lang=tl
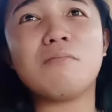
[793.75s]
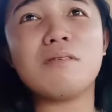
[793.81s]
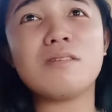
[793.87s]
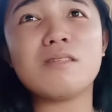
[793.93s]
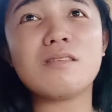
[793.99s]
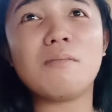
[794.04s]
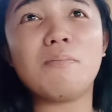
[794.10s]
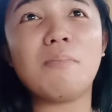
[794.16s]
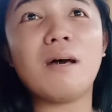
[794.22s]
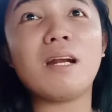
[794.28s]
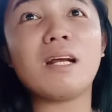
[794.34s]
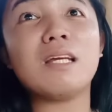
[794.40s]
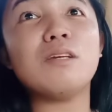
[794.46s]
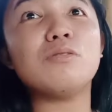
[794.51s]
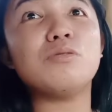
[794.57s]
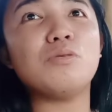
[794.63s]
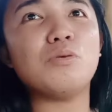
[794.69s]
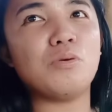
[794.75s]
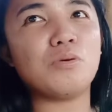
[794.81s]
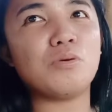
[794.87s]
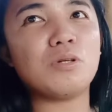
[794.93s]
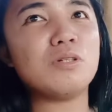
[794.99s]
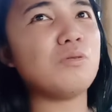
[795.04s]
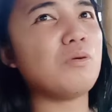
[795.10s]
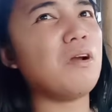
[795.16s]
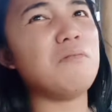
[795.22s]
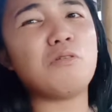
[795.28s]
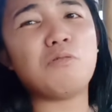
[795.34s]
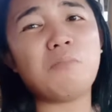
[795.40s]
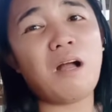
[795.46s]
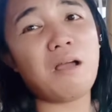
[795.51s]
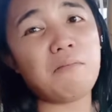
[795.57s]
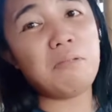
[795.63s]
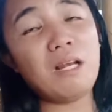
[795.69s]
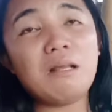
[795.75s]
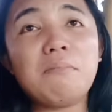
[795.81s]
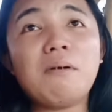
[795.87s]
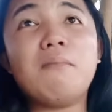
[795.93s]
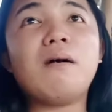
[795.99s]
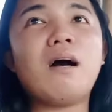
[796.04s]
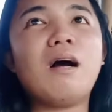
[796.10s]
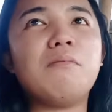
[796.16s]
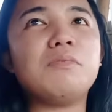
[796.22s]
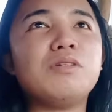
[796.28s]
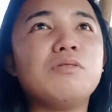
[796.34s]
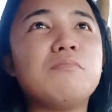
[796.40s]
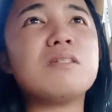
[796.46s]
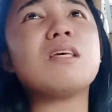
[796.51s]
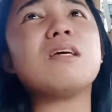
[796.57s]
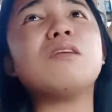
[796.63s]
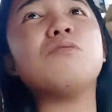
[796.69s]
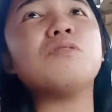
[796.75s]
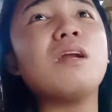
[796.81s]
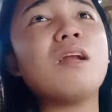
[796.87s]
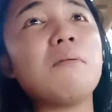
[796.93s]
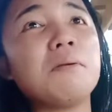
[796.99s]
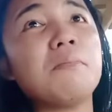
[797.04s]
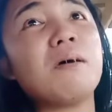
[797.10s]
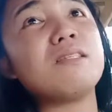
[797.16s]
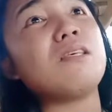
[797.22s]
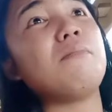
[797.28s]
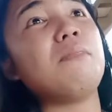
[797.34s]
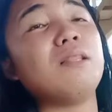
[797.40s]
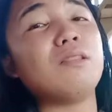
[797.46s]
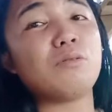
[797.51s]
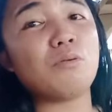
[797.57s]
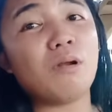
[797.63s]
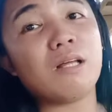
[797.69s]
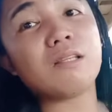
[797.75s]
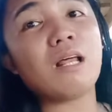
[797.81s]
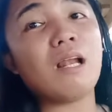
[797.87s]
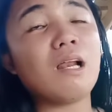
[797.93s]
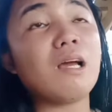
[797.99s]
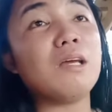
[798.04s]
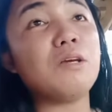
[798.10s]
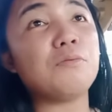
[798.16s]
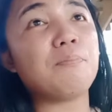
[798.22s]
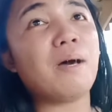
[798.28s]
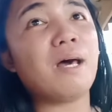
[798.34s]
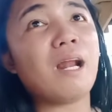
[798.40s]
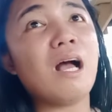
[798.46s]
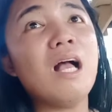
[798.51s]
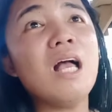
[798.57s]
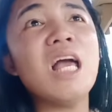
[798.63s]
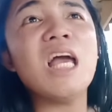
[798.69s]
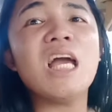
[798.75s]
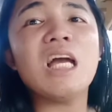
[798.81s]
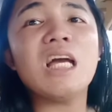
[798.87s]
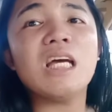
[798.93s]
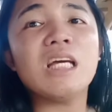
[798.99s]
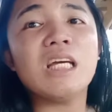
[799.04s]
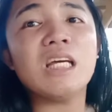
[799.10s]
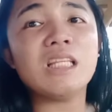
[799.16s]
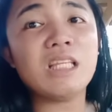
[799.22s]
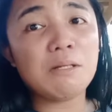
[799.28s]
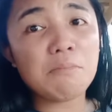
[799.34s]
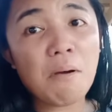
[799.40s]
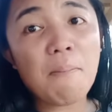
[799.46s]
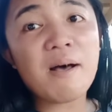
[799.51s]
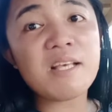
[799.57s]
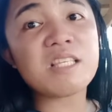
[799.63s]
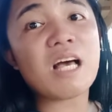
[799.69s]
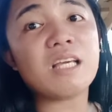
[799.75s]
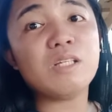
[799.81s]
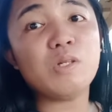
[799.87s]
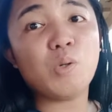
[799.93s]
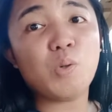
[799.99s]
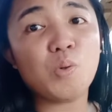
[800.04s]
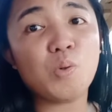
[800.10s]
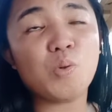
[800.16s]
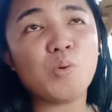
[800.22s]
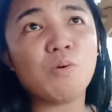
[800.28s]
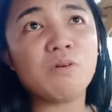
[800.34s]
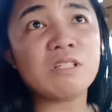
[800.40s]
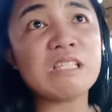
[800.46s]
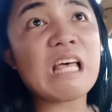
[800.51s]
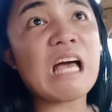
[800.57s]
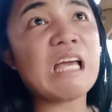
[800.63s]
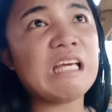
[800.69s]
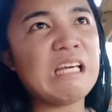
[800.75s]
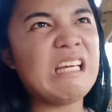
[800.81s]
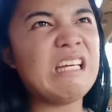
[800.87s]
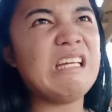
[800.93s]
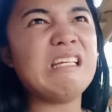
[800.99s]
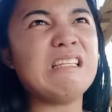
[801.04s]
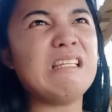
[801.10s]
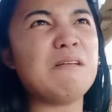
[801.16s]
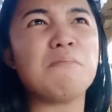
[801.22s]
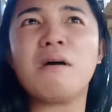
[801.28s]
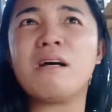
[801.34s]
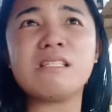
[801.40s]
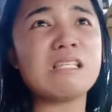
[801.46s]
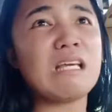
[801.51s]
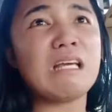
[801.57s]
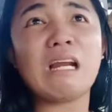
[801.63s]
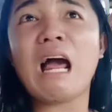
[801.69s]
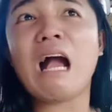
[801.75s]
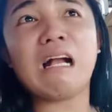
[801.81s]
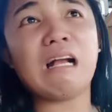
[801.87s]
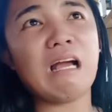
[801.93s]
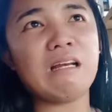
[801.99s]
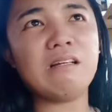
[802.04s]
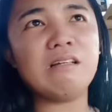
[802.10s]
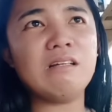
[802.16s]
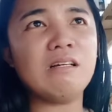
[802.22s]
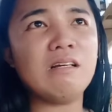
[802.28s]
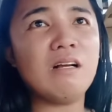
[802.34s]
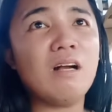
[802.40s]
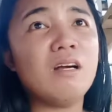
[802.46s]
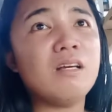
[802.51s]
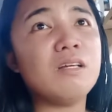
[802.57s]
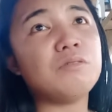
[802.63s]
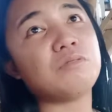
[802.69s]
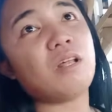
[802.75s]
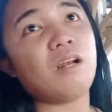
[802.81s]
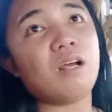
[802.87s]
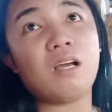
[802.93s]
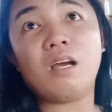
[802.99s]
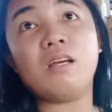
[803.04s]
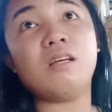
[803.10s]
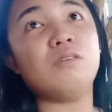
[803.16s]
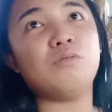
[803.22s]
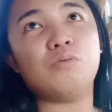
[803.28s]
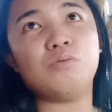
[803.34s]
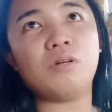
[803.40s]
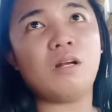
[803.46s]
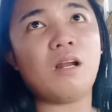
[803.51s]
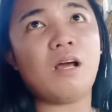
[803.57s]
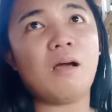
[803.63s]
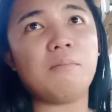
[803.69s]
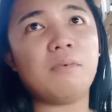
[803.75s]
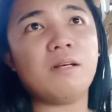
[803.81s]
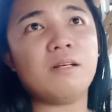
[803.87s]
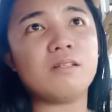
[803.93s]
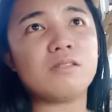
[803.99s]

Basta parang iniduro Hindi ko alam kung makabili pa ba kami doon. Basta inuuna namin, masemento lang talaga yun para hindi mabasa yung sahig, hindi masira agad. Yun talagang inuuna namin.